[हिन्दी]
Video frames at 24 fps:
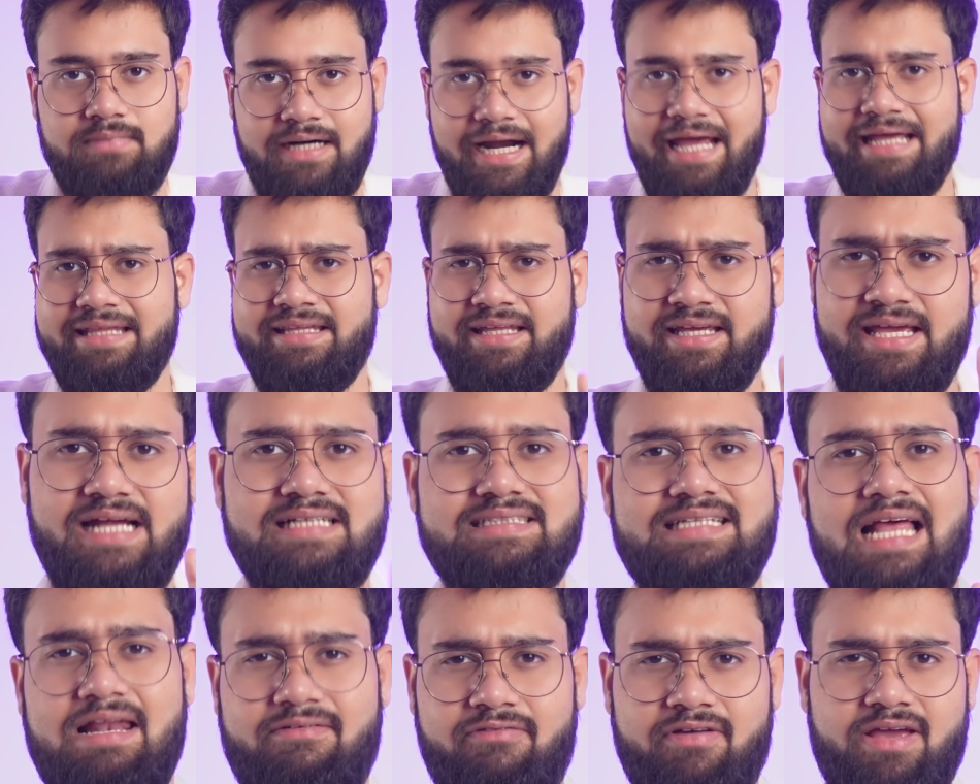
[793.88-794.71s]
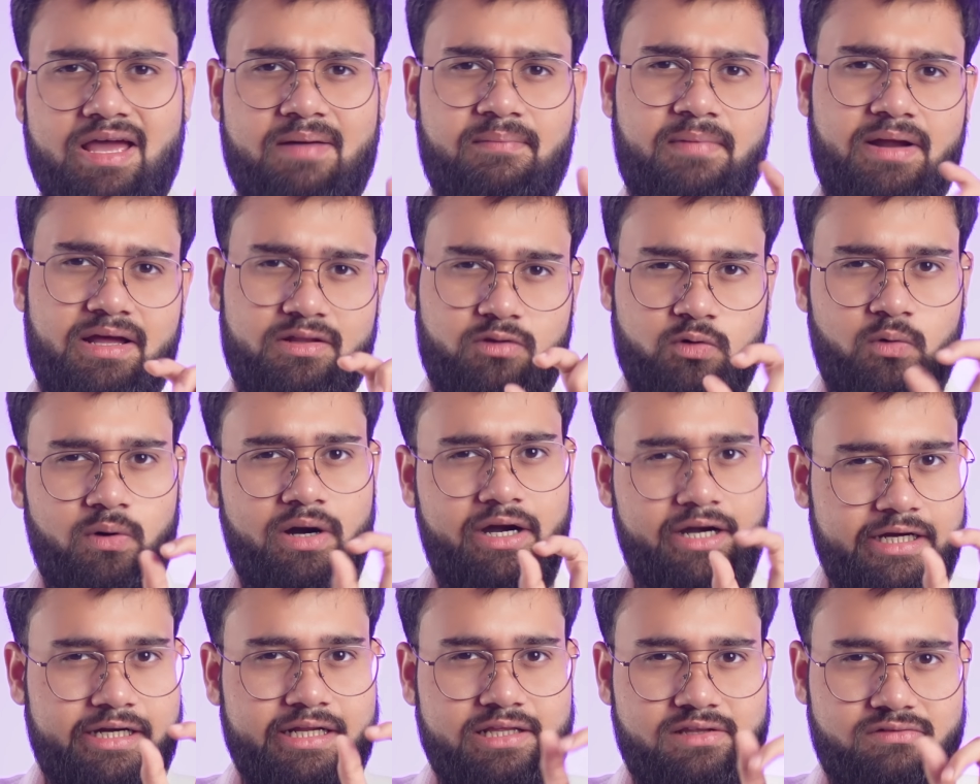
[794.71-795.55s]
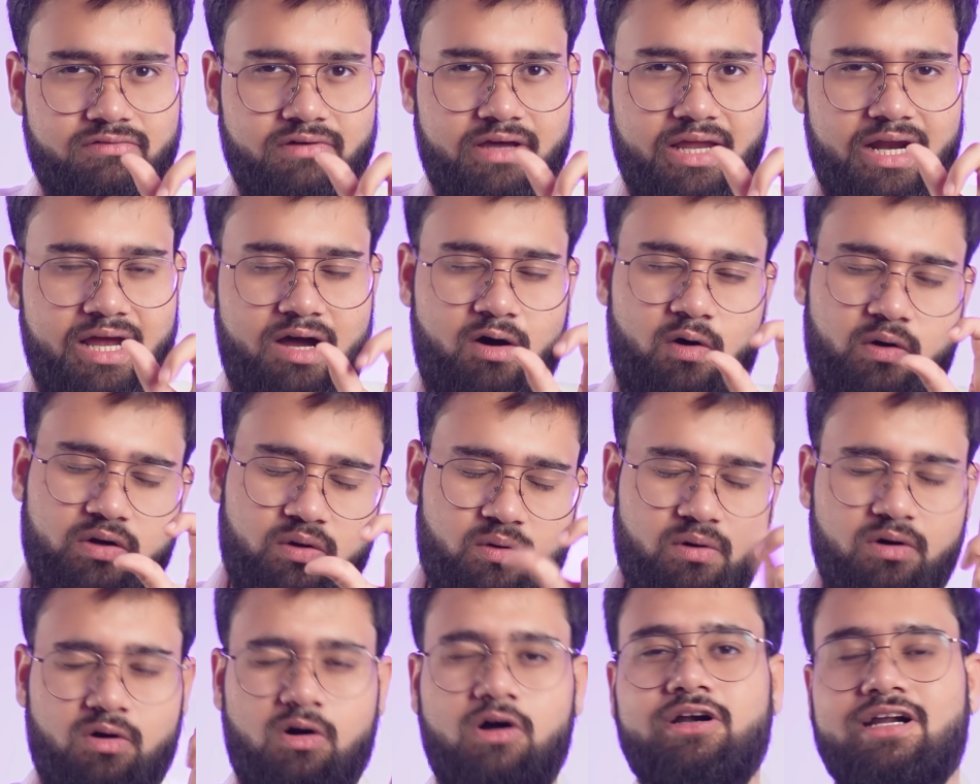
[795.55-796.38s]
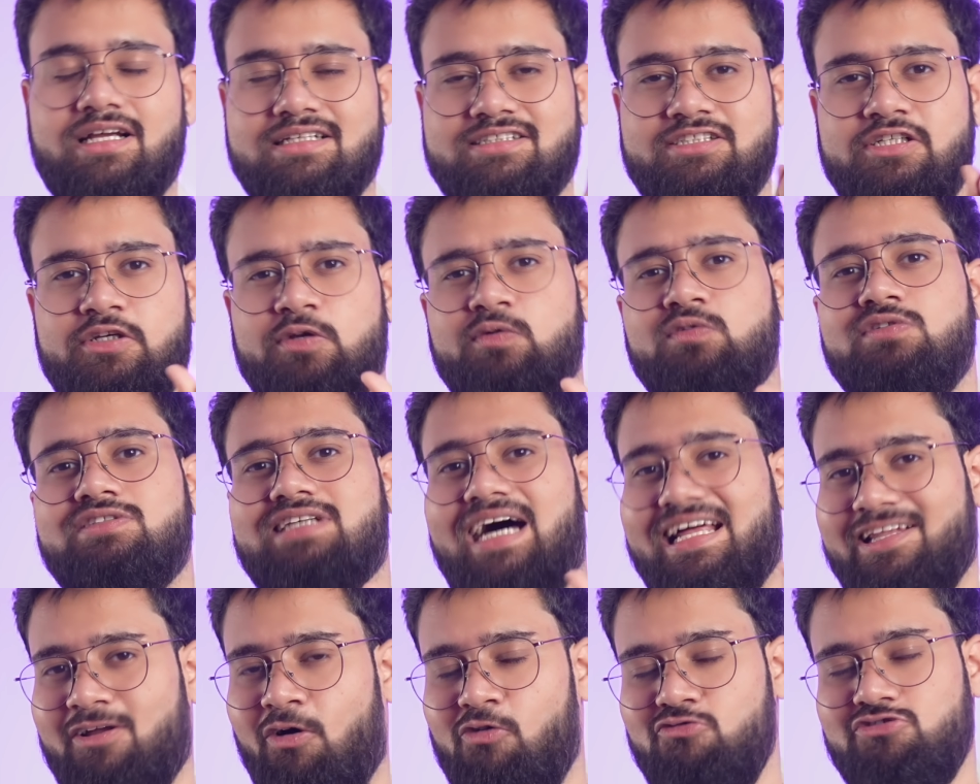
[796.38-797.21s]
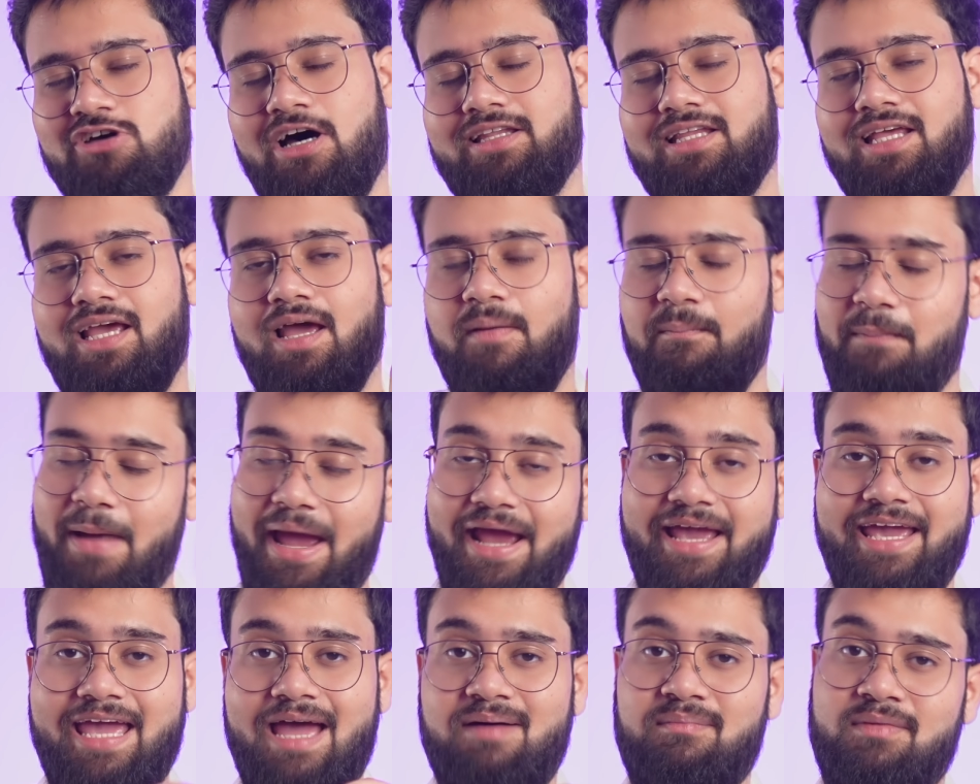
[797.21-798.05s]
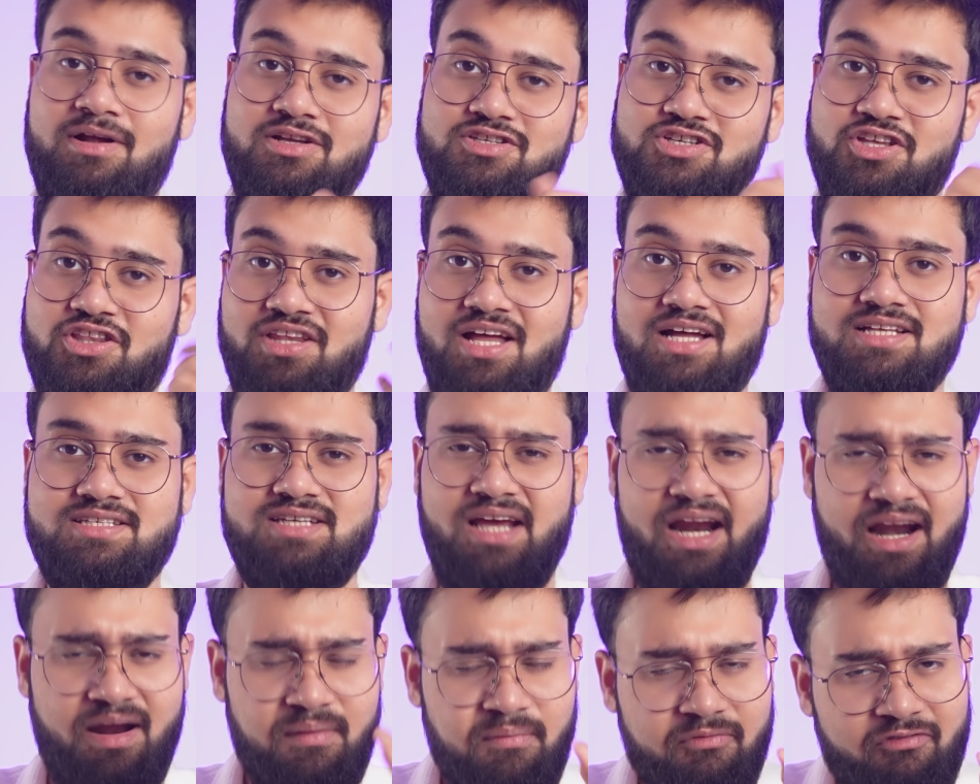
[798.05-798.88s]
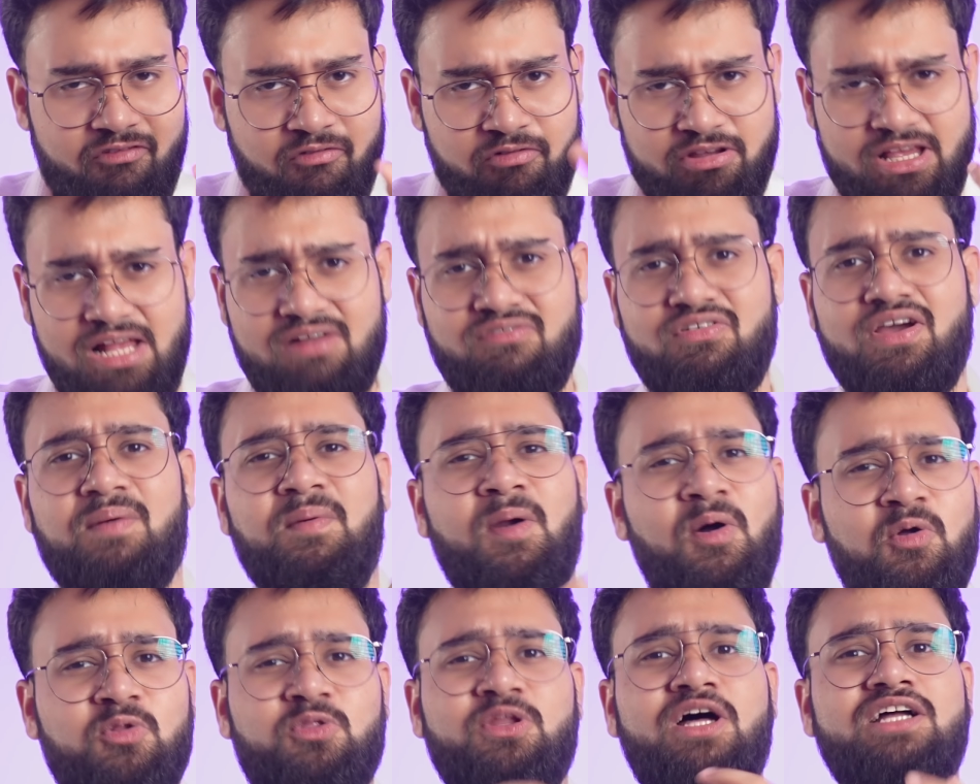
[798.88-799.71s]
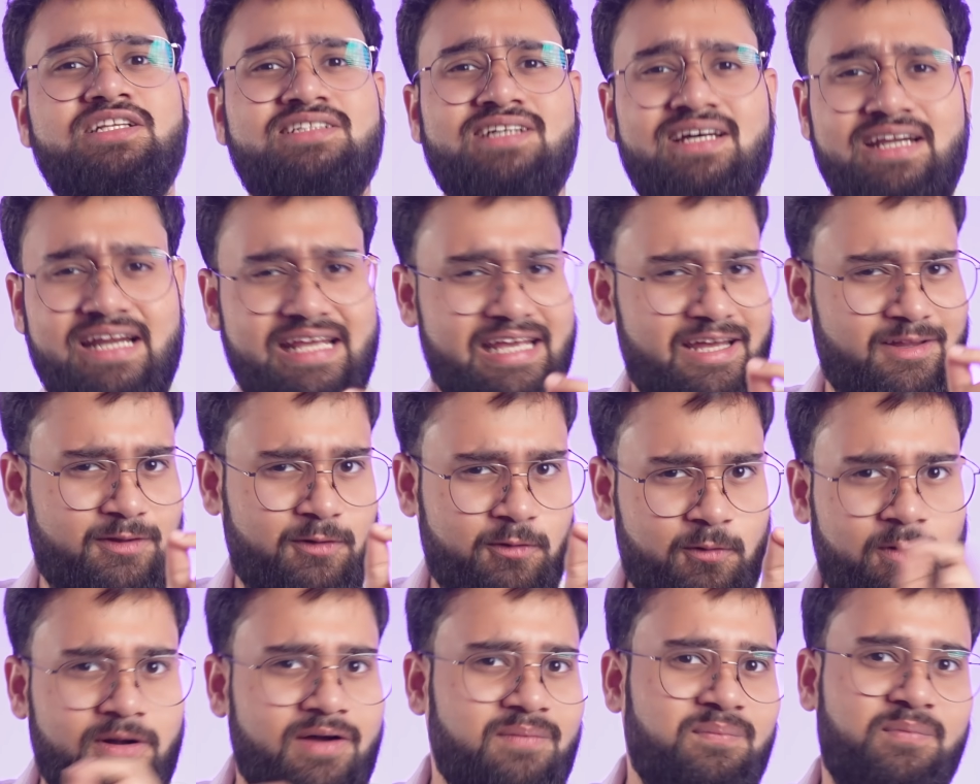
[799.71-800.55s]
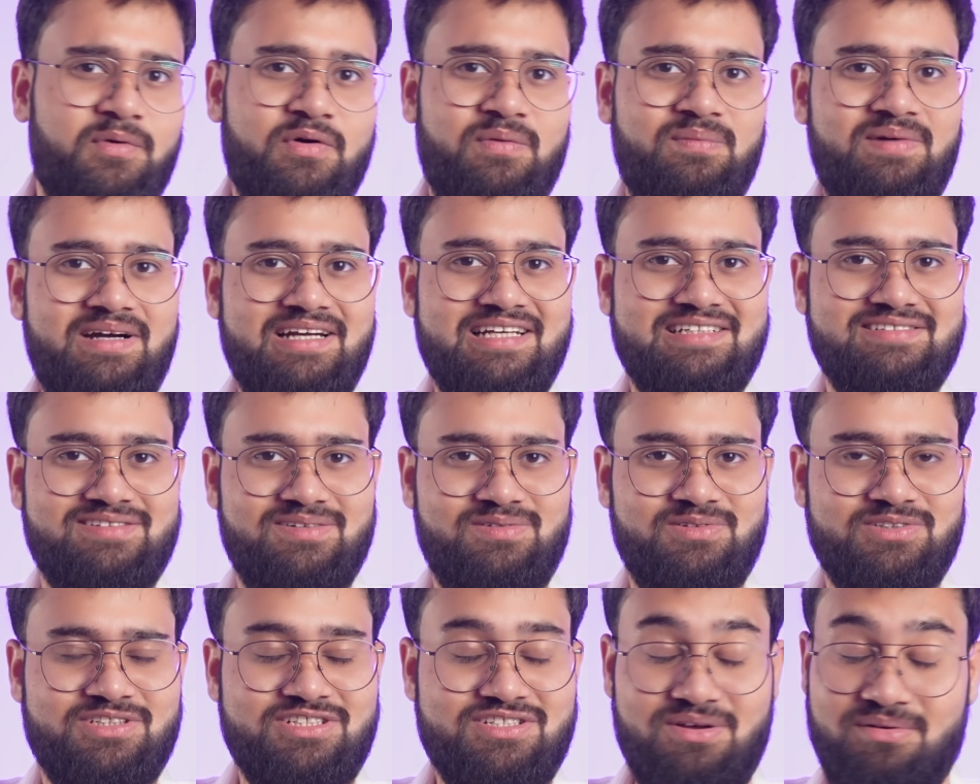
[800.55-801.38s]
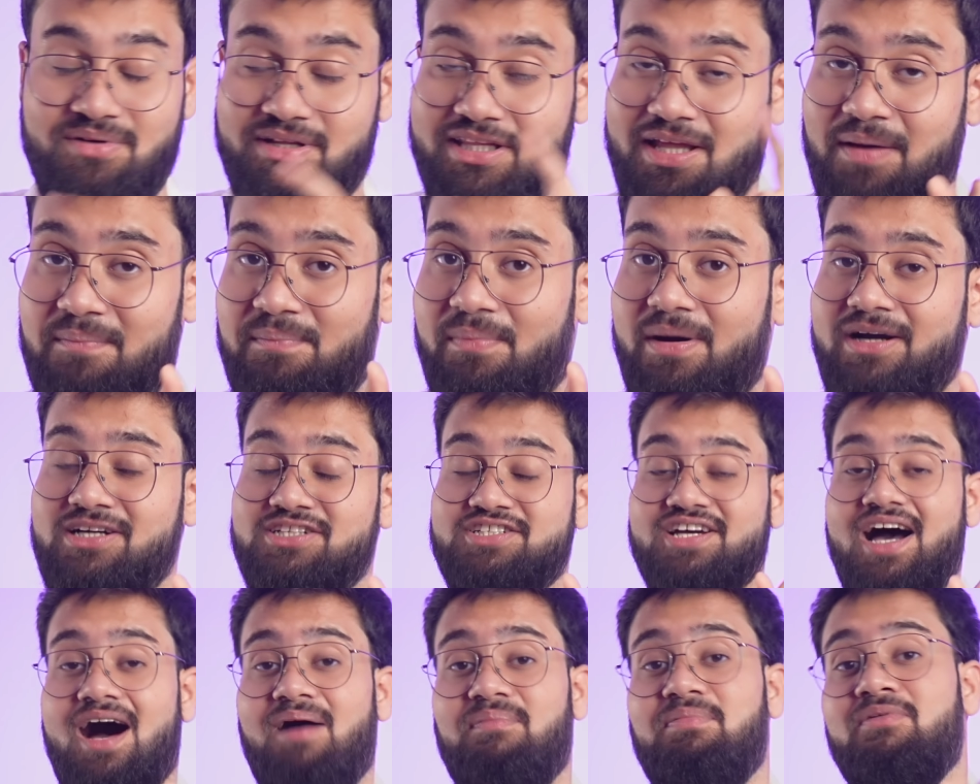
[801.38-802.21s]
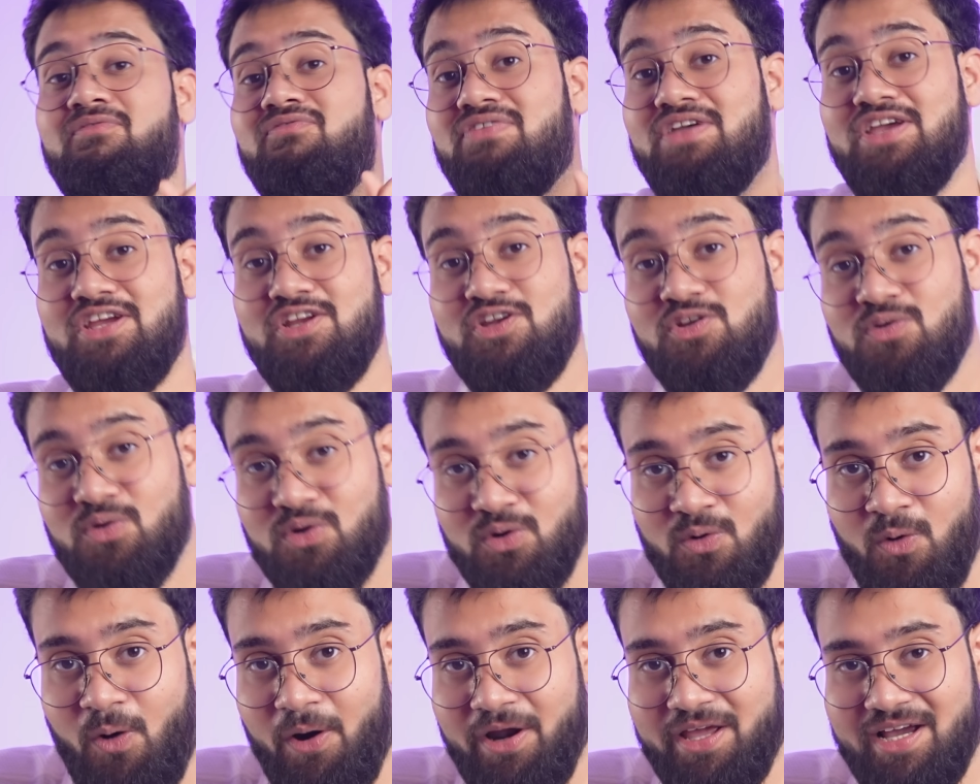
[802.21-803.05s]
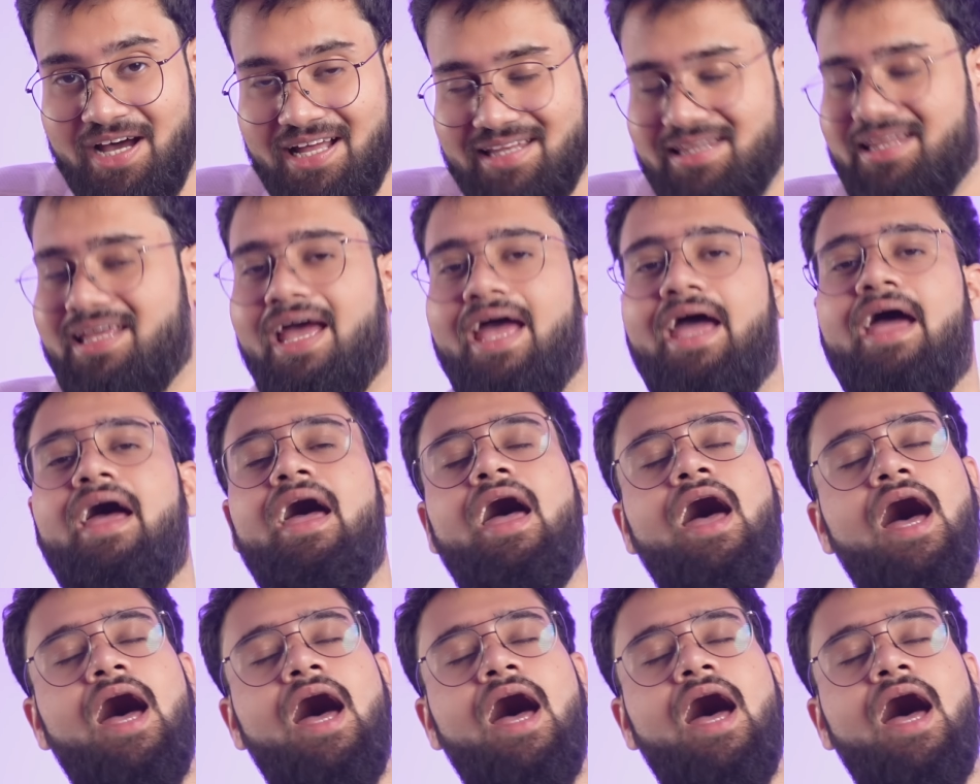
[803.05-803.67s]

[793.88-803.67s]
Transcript: बट आई थिंक यार सेल्फी कैमरा थोड़ा डिटेल्स वगैरह और थोड़ा कॉन्ट्रास्टी ट्यून ज़्यादा हो जाती है बैक कैमरा जितना अच्छा है ना सेल्फी कैमरा उतना अच्छा नहीं है तो थोड़ा इंप्रूवमेंट की जरूरत से ज़रूरत है बट जहां पे वीडियो रिकॉर्डिंग आती है